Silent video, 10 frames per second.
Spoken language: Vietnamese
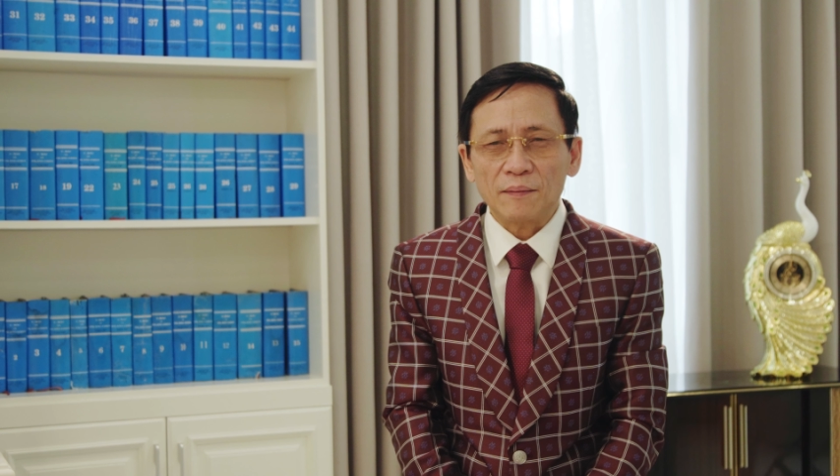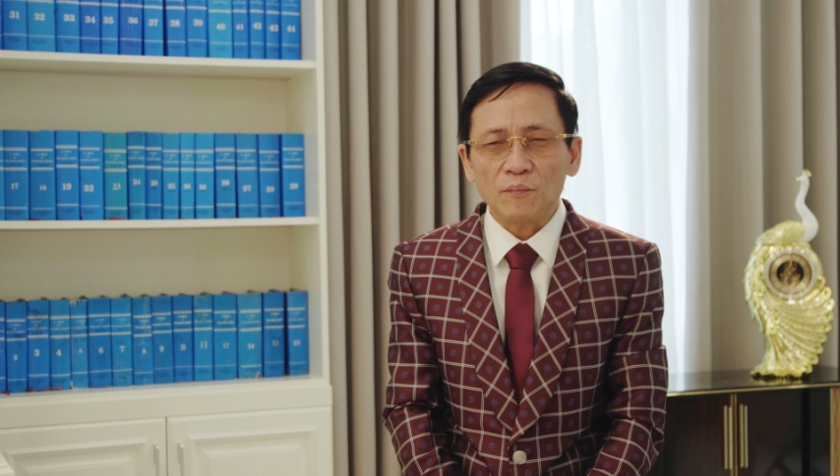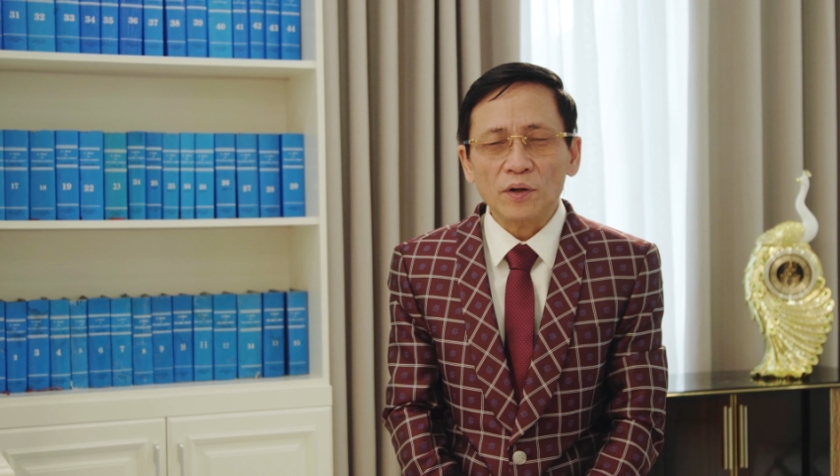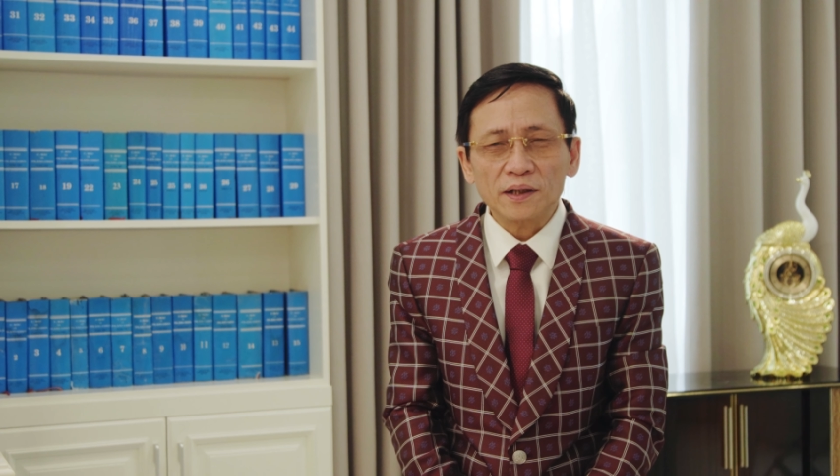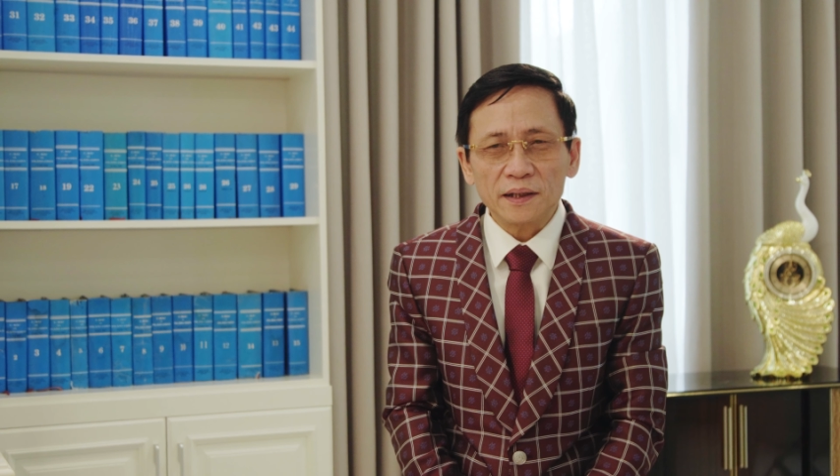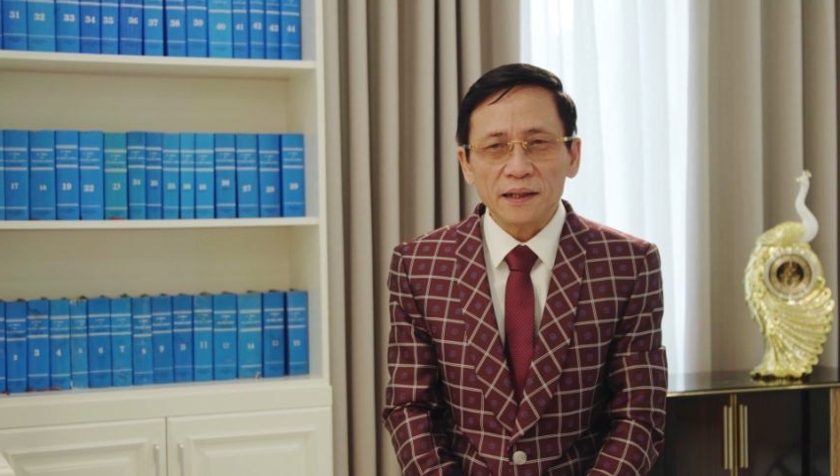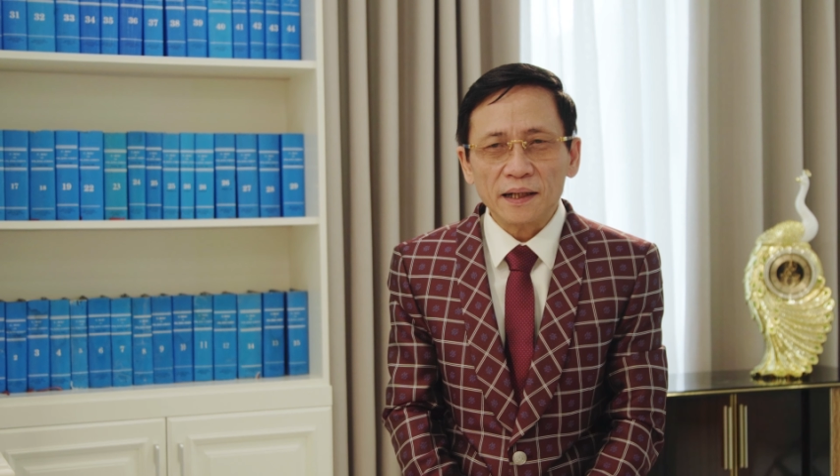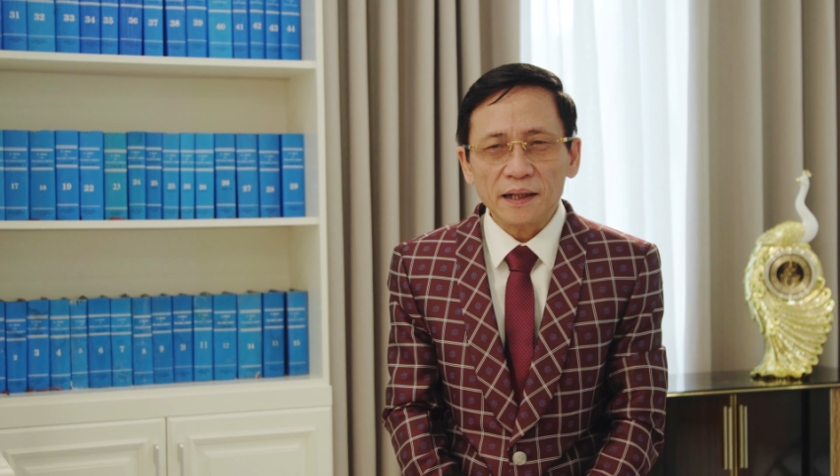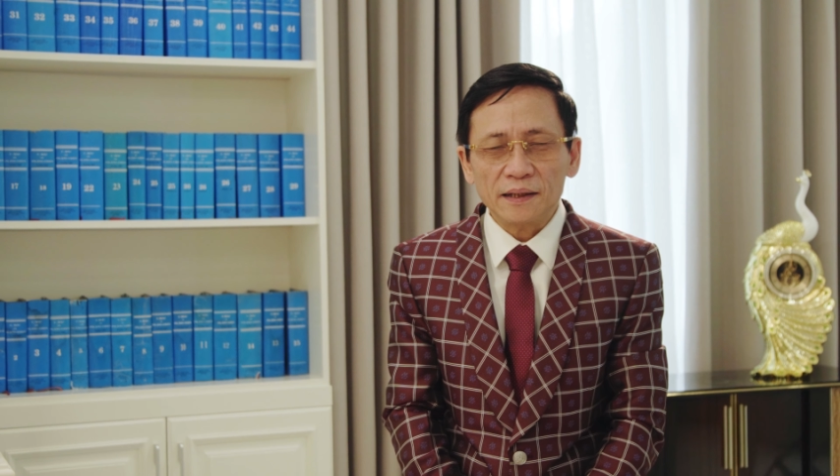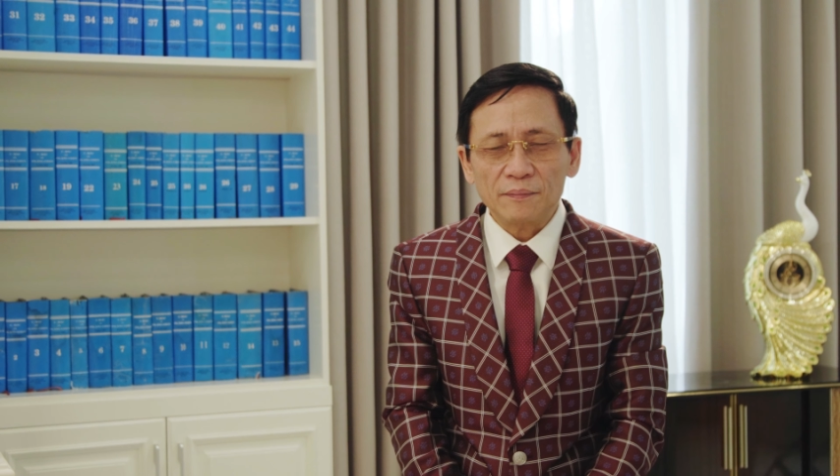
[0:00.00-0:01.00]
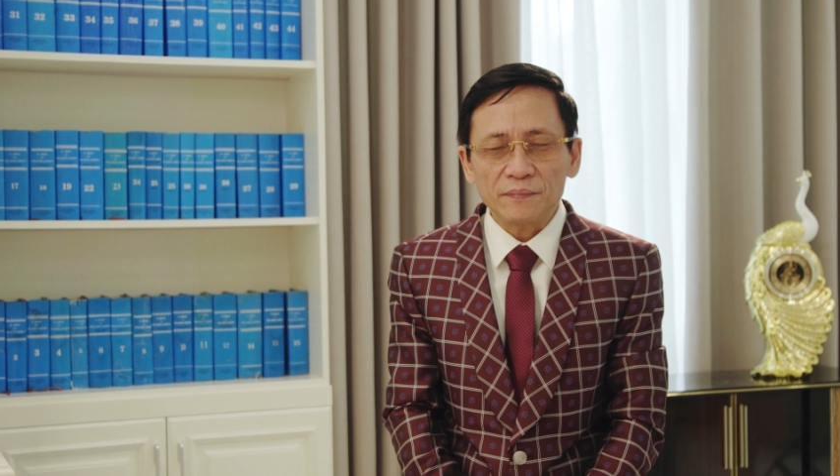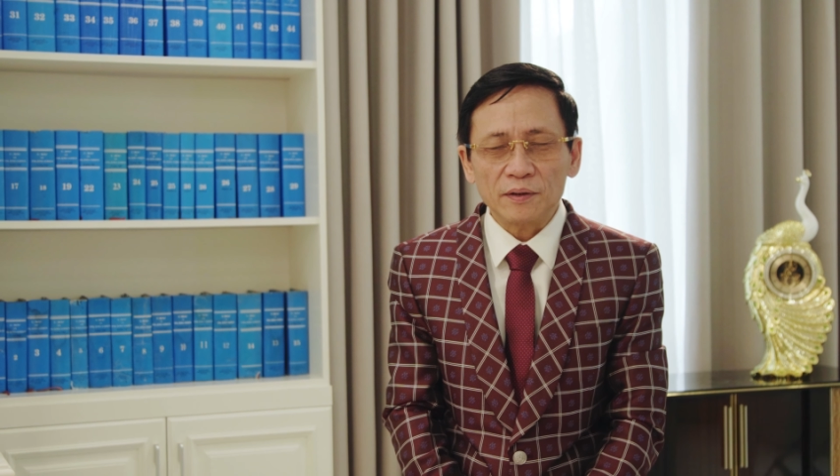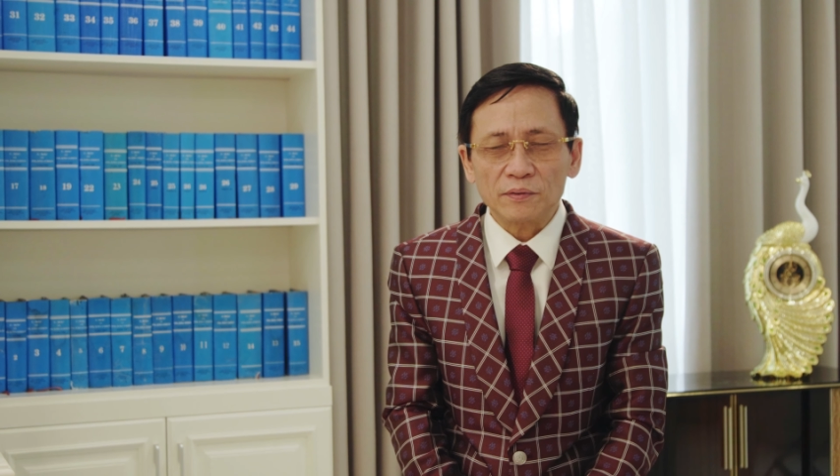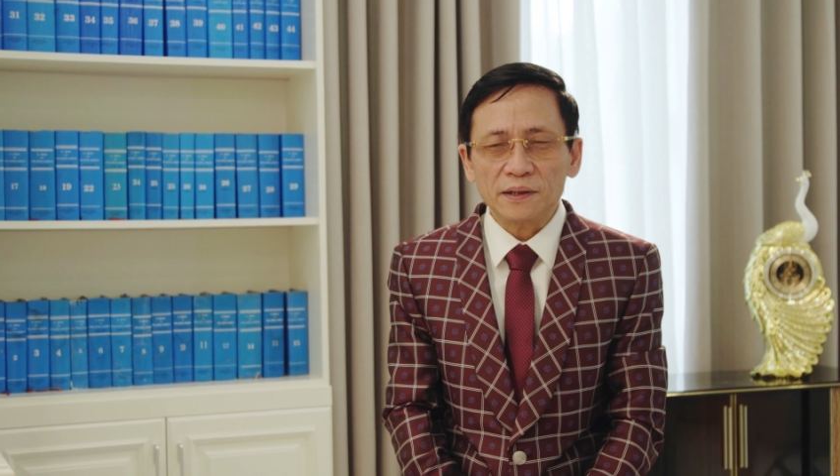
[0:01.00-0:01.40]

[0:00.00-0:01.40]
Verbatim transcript: cả mọi người hay là biểu